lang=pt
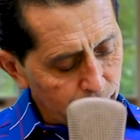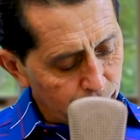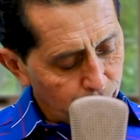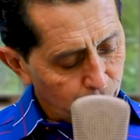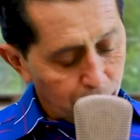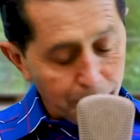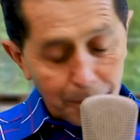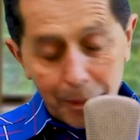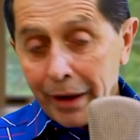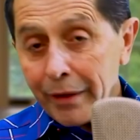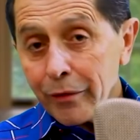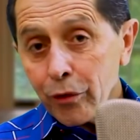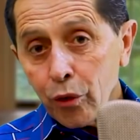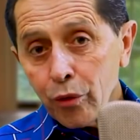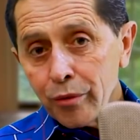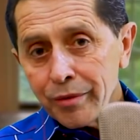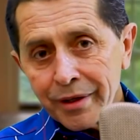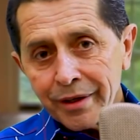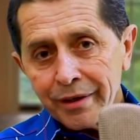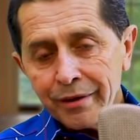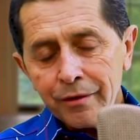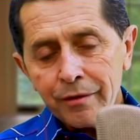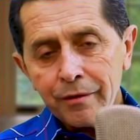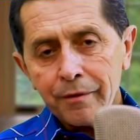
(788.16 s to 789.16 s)
Não parou,
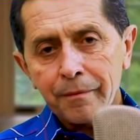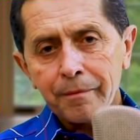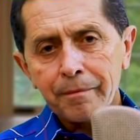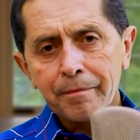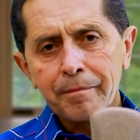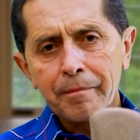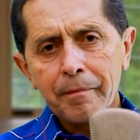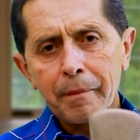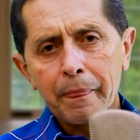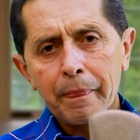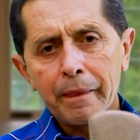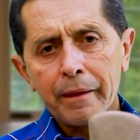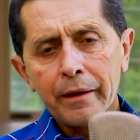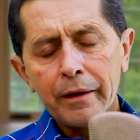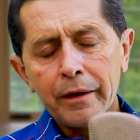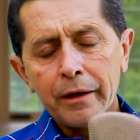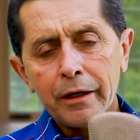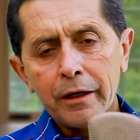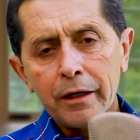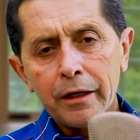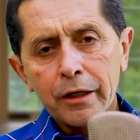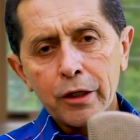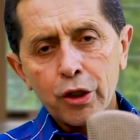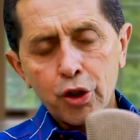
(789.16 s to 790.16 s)
não.
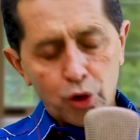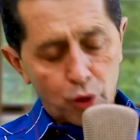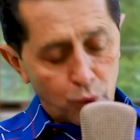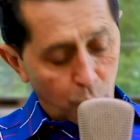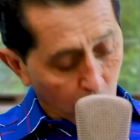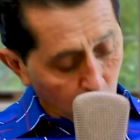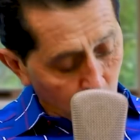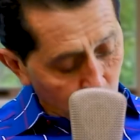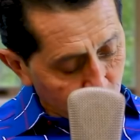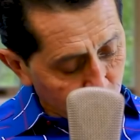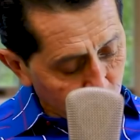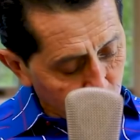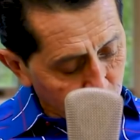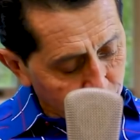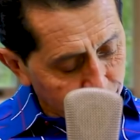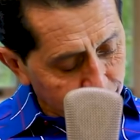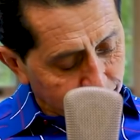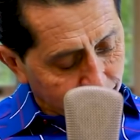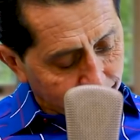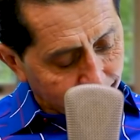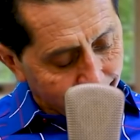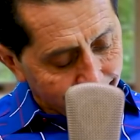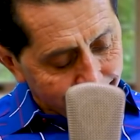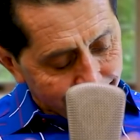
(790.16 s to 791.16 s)
João viu
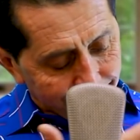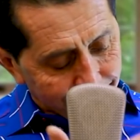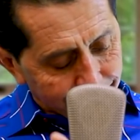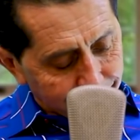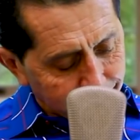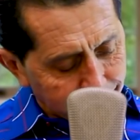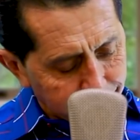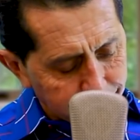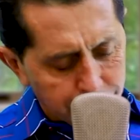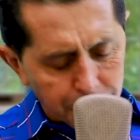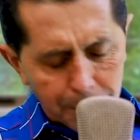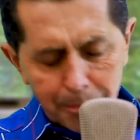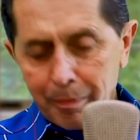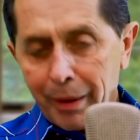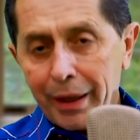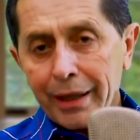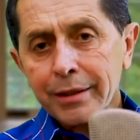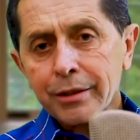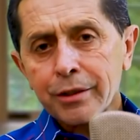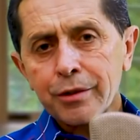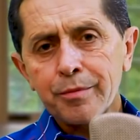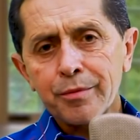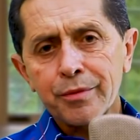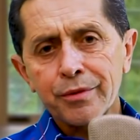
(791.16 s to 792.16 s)
isso lá na ilha de
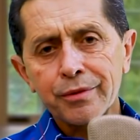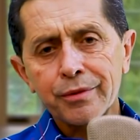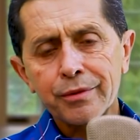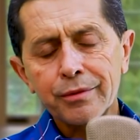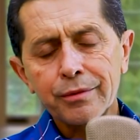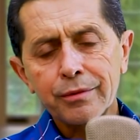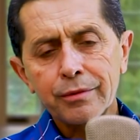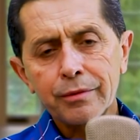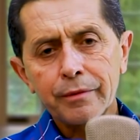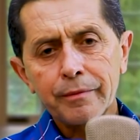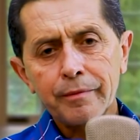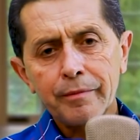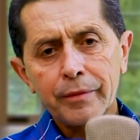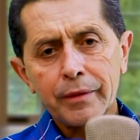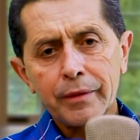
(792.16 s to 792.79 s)
Patmos.